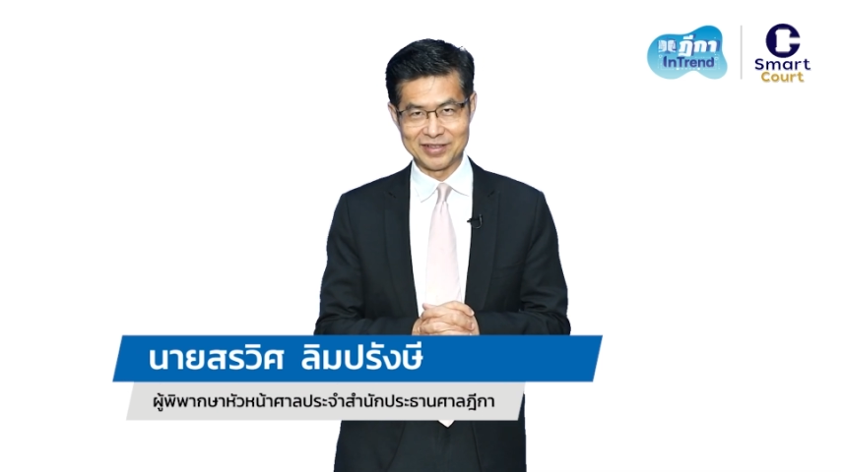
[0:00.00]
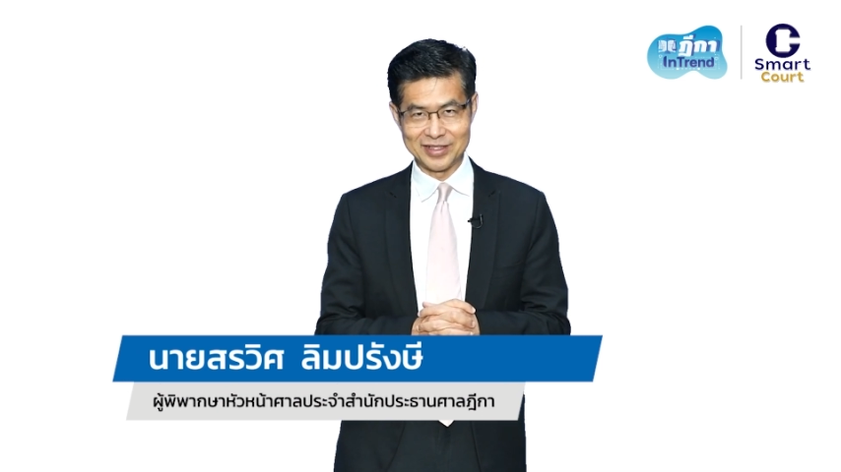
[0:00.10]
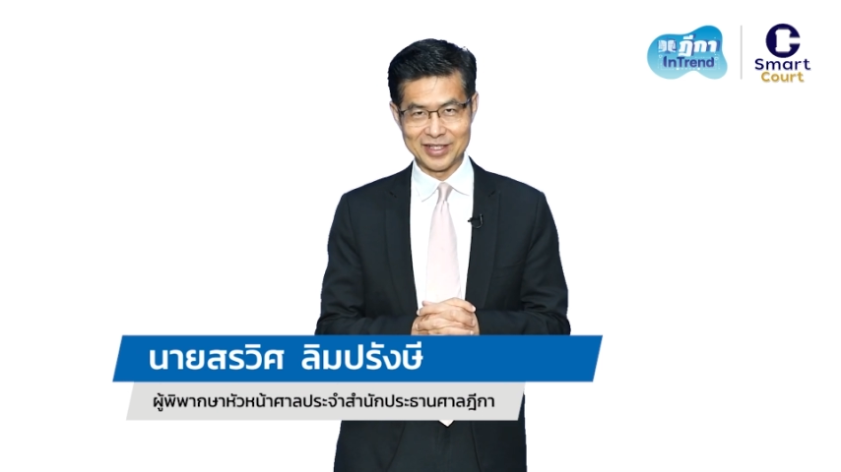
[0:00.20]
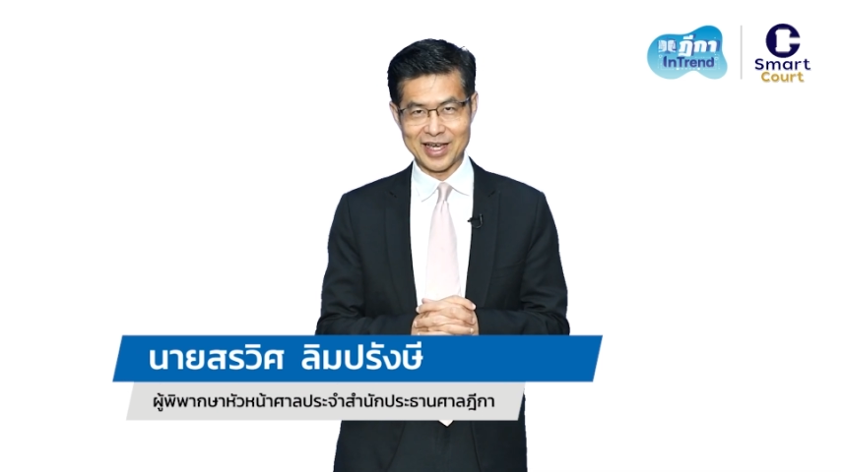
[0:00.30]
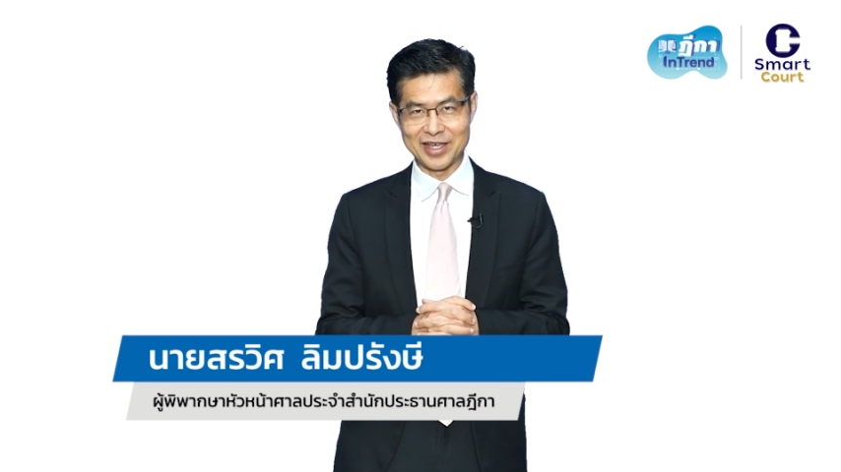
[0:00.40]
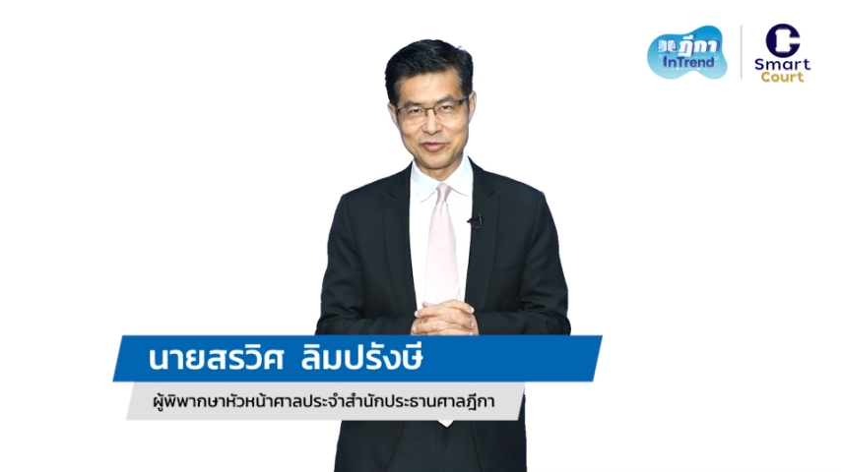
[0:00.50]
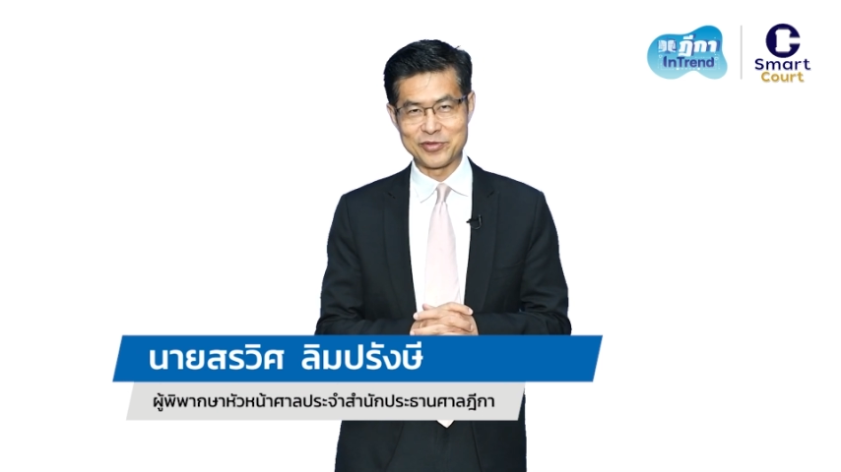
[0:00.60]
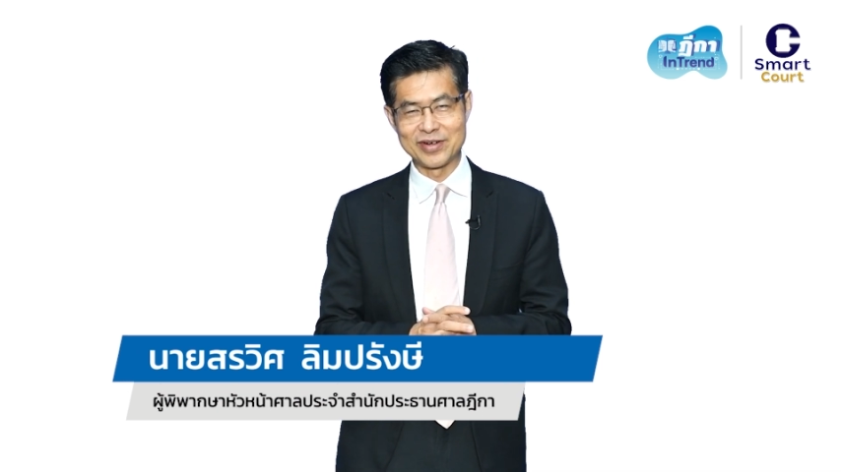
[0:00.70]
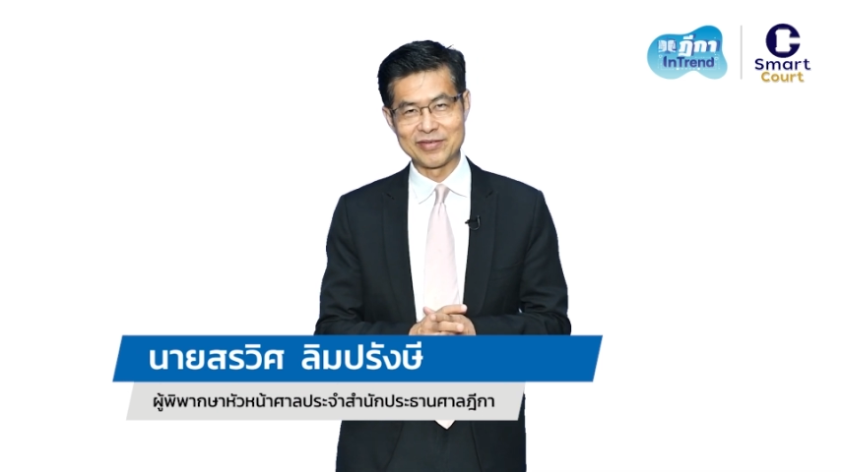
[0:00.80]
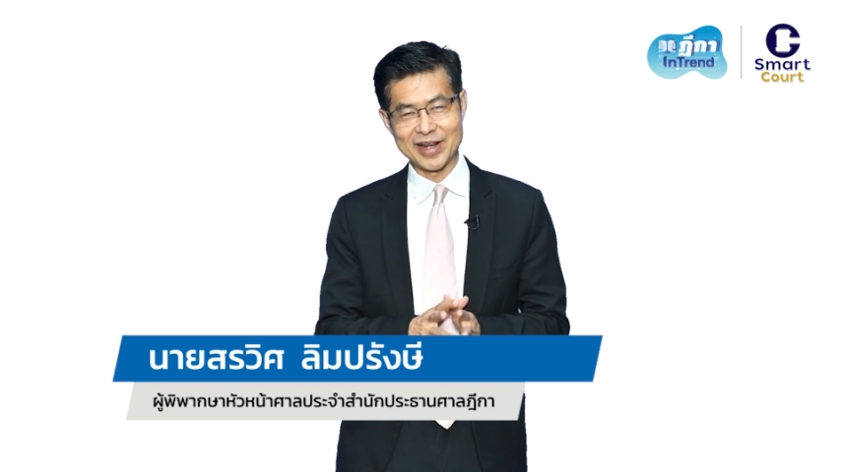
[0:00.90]
ดีกาอินเทร
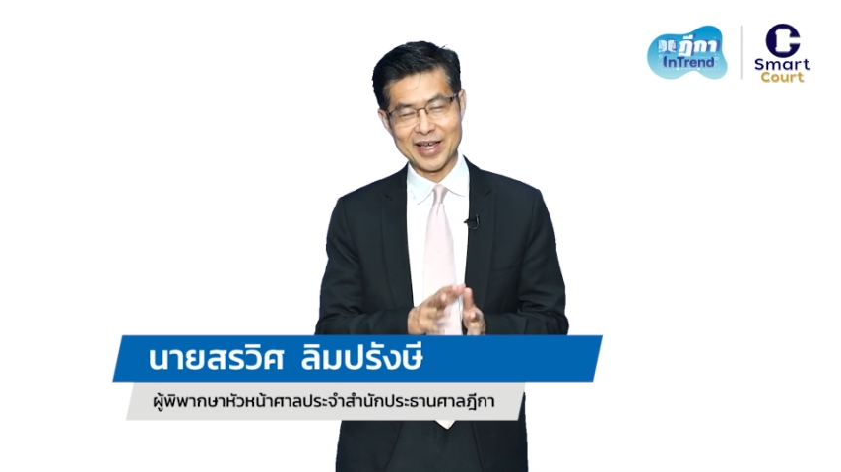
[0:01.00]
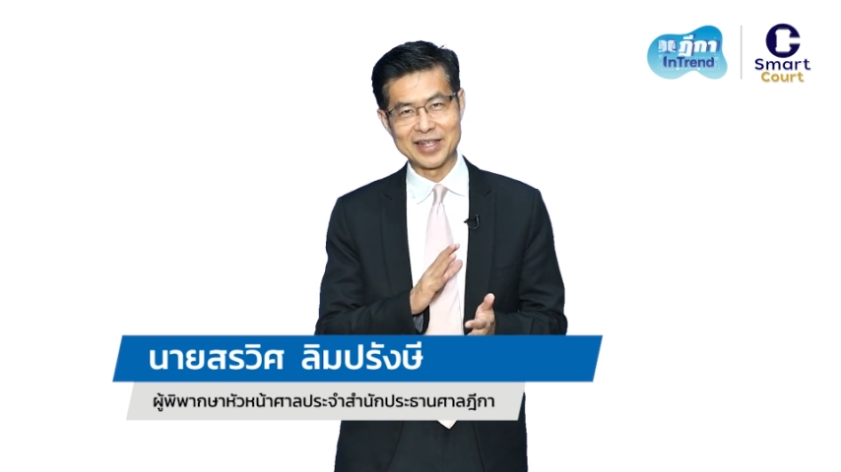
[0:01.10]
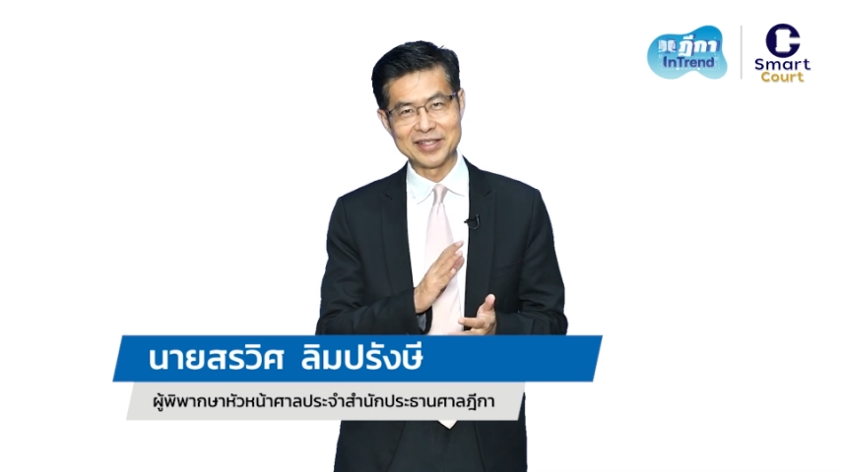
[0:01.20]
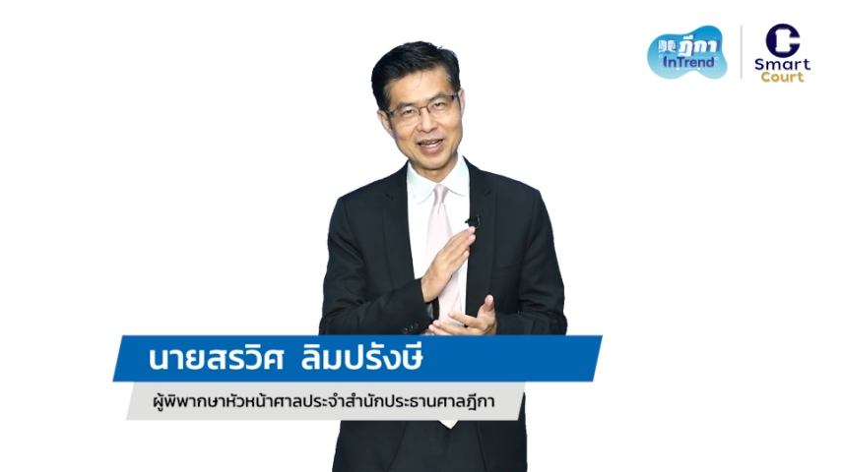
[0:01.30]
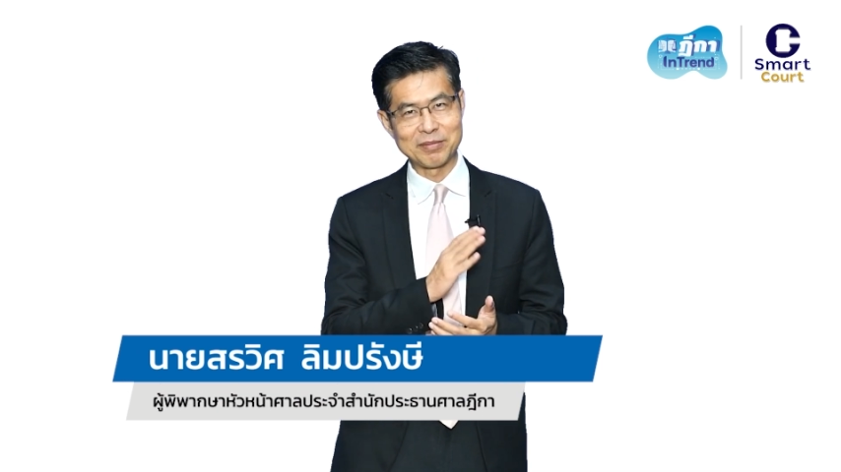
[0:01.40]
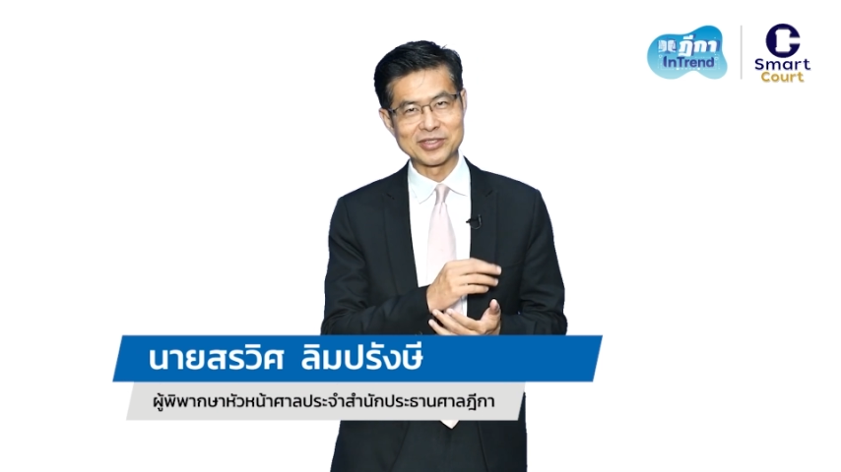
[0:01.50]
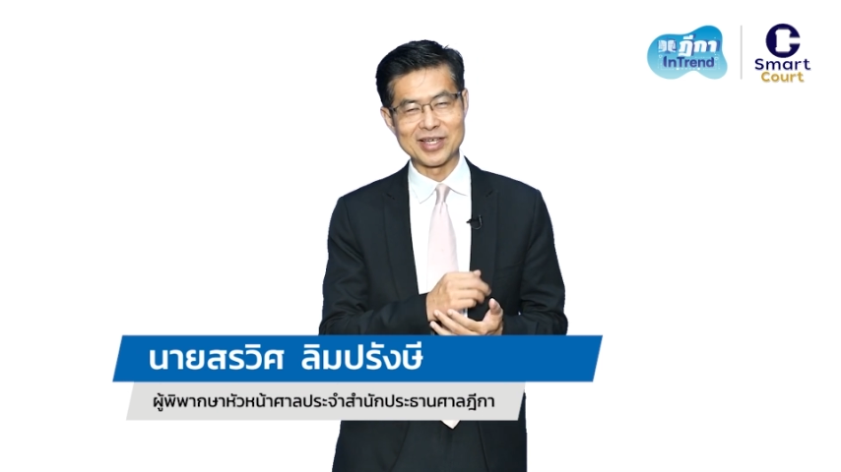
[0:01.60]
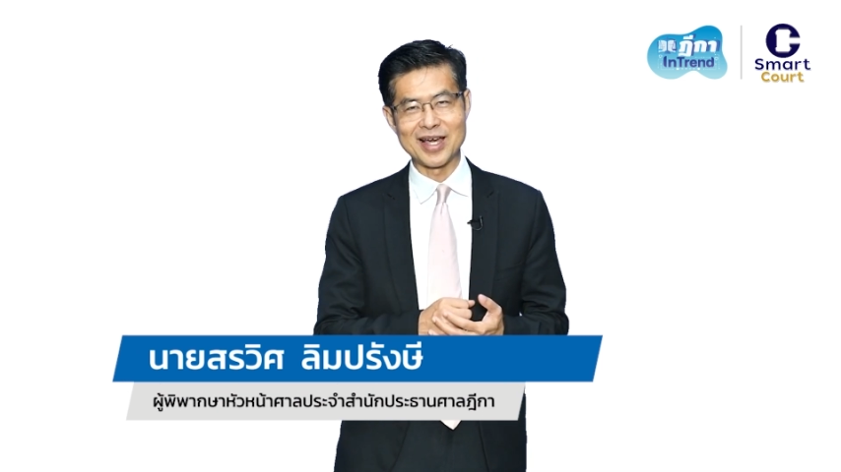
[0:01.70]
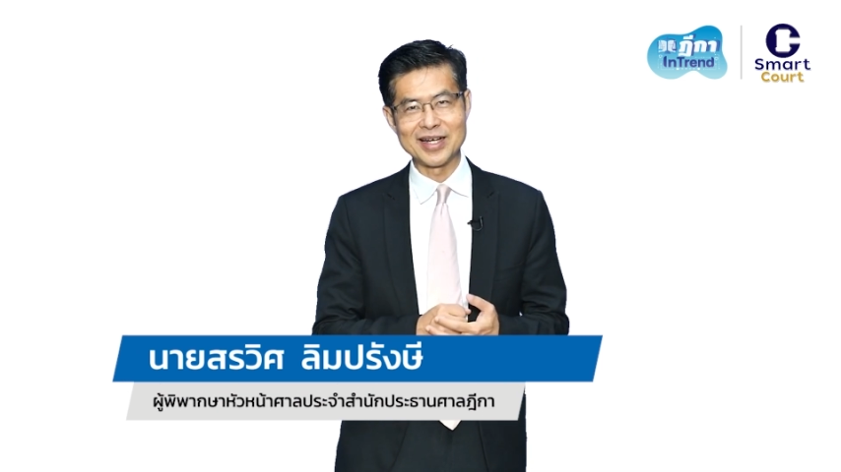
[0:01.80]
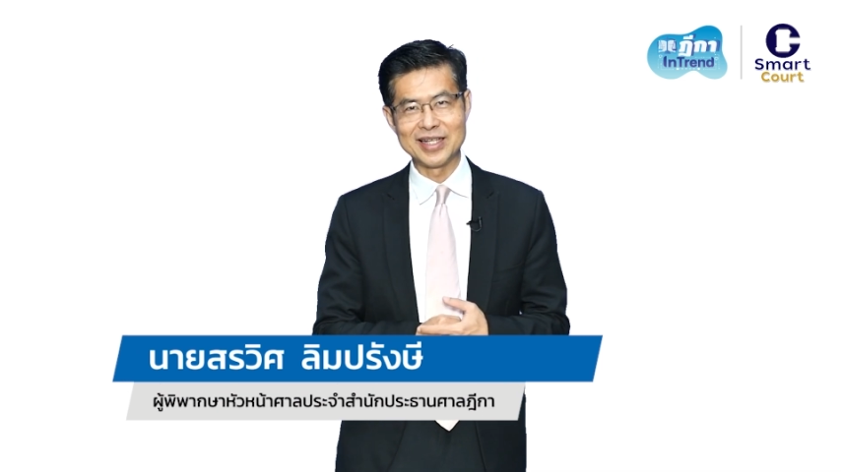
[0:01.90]
นด์รายการที่นำสาระ